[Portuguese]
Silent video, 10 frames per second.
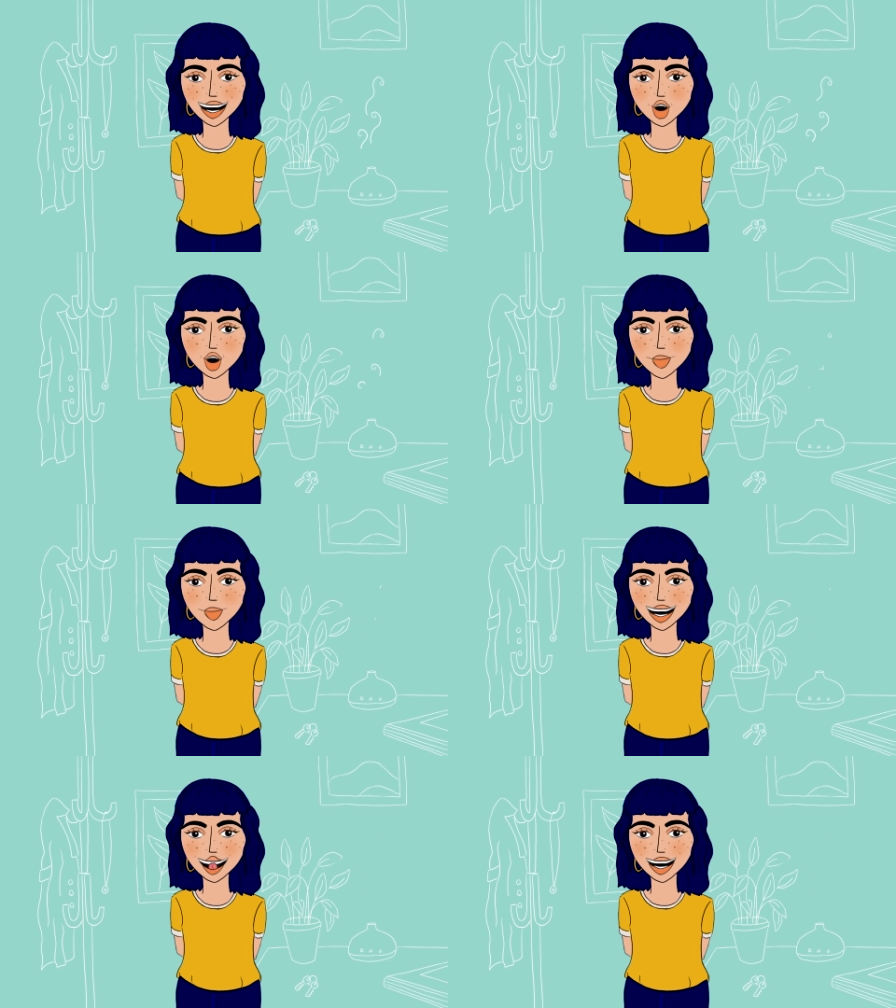e Eu sei que
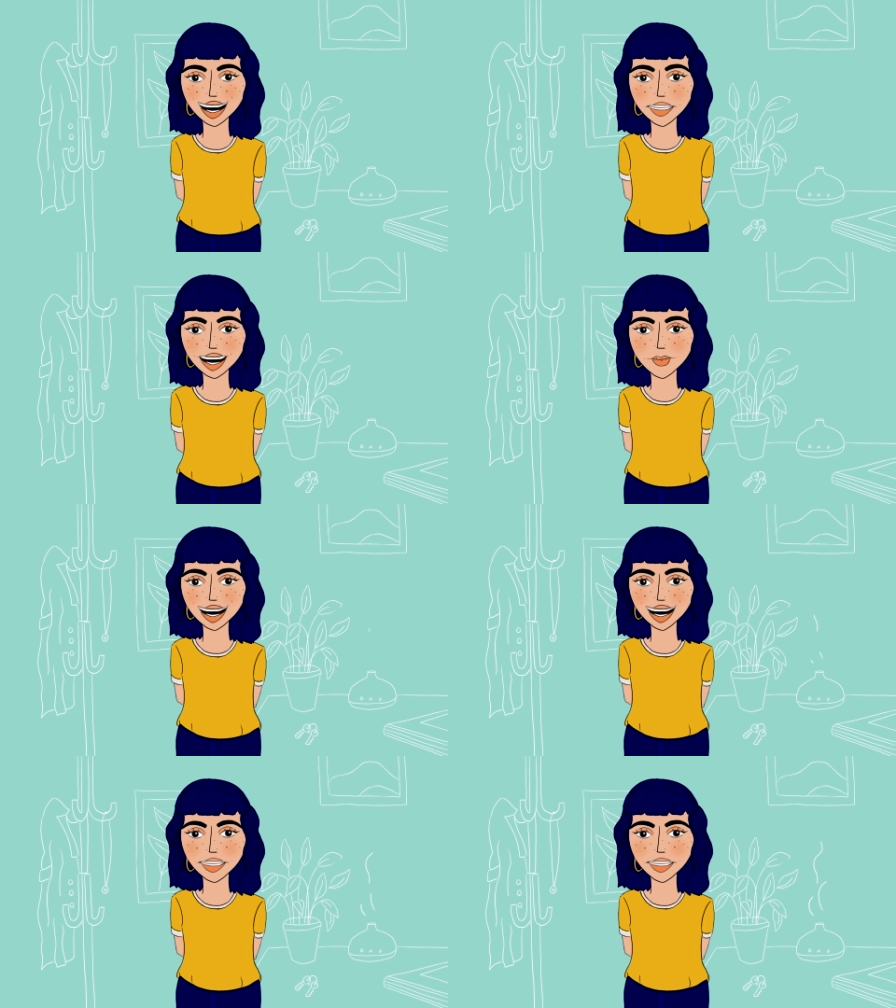não é
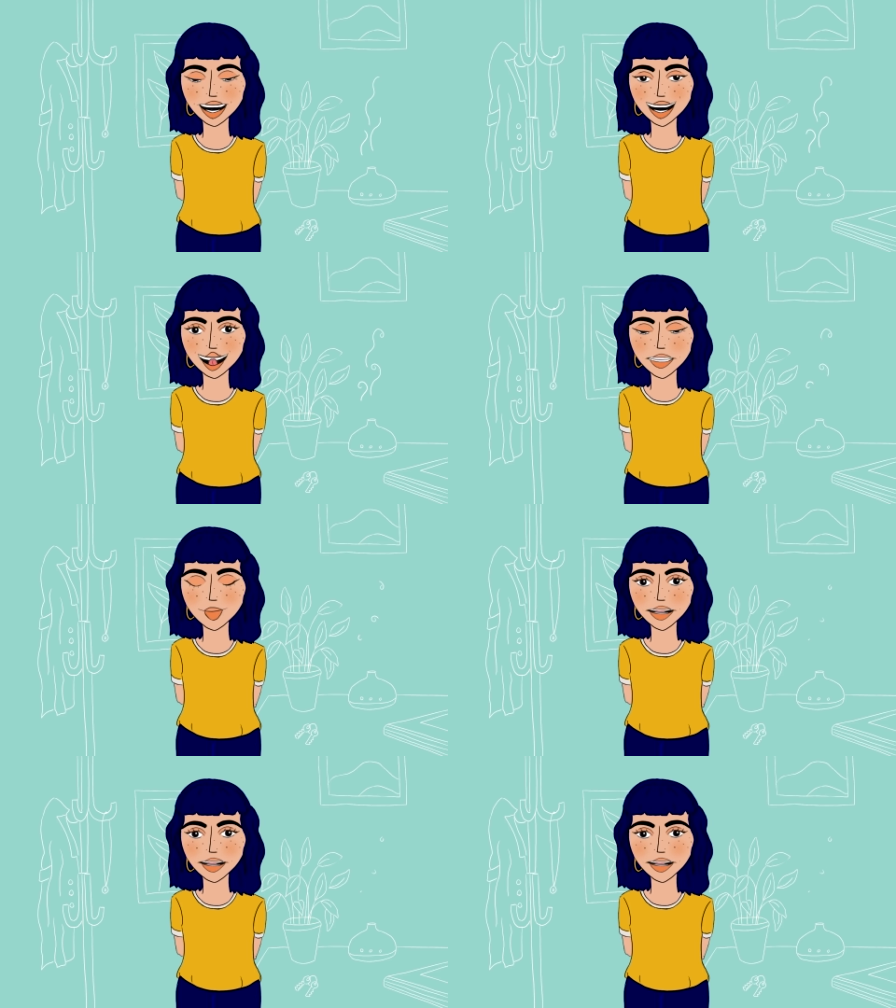dramático.